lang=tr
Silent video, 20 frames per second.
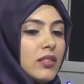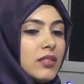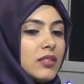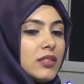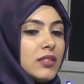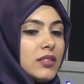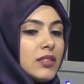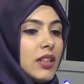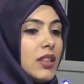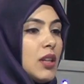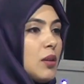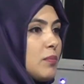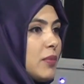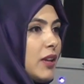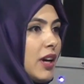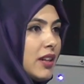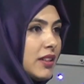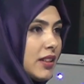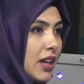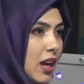e,
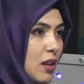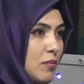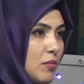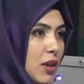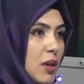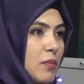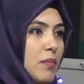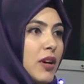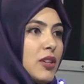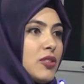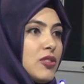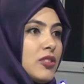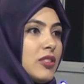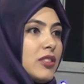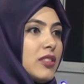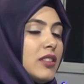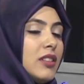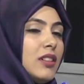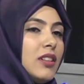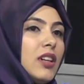talepler gelmeye
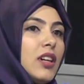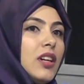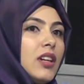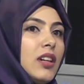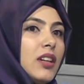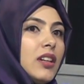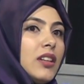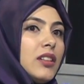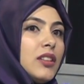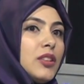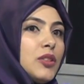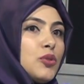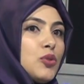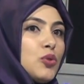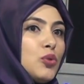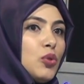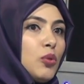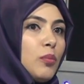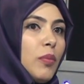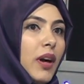başladı. E,
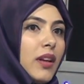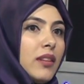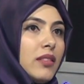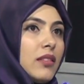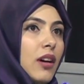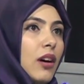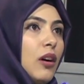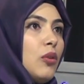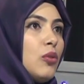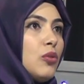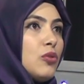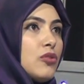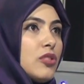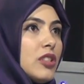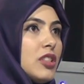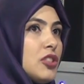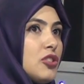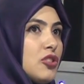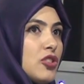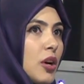çünkü ben daha
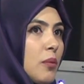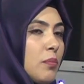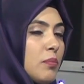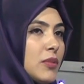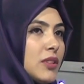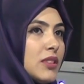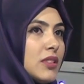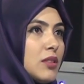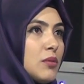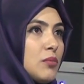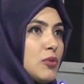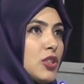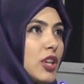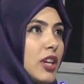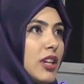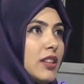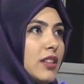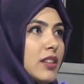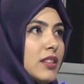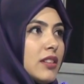önce hiç yapmadığım
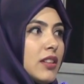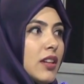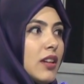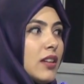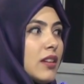şeyleri